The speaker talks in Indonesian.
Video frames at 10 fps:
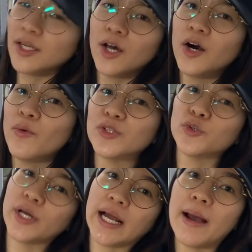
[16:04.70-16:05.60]
loh waktu
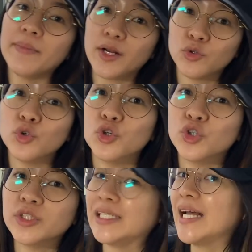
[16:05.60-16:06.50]
ngerekam ah. dulu,
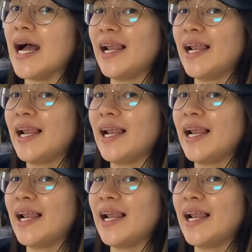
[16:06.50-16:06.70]
jadi nggak